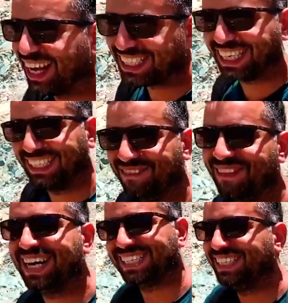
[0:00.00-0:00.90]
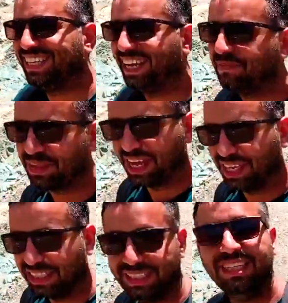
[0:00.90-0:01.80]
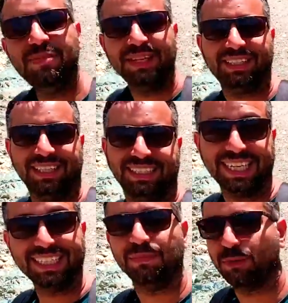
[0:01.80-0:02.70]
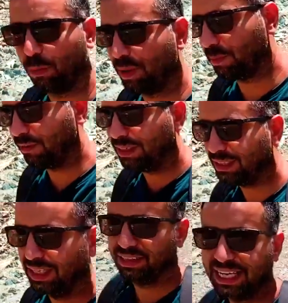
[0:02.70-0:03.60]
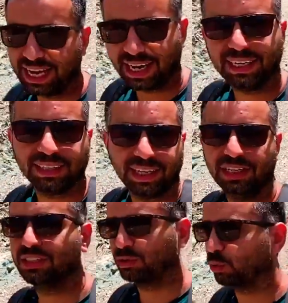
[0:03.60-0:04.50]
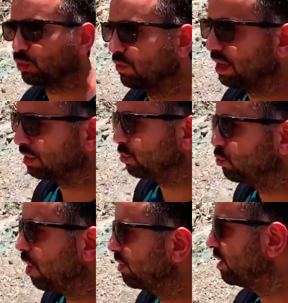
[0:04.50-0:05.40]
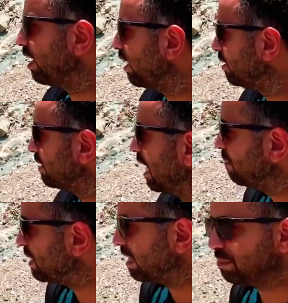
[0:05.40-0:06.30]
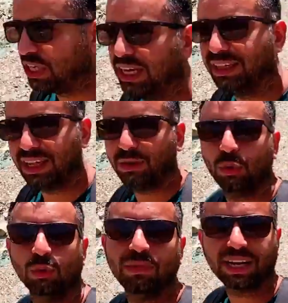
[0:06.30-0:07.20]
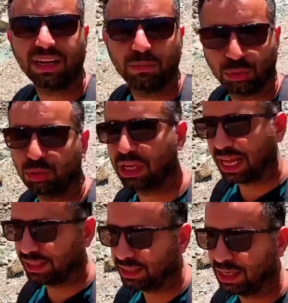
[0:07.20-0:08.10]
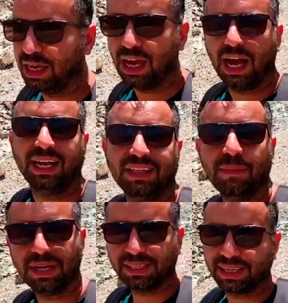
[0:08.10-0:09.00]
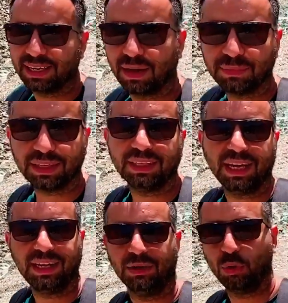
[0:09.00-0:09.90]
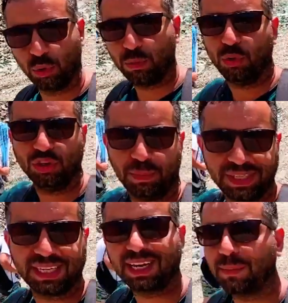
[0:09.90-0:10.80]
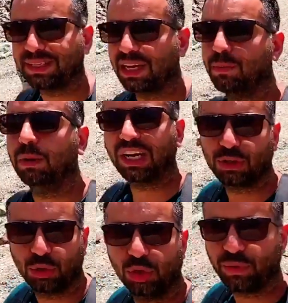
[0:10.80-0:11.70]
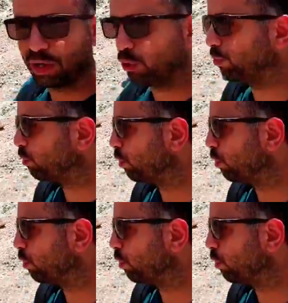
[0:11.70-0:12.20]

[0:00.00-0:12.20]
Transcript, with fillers: gerçekten Mersin'de ciddi bir tanıtım problemi var. Diğer yerlerde de aynı şey sorun vardı. Şu anda yani bir, bir şekilde konumlardan bulduk geldik. Hatta ben Instagram'dan da konum koyacağım. Instagram hesabıma Reşondu ve konum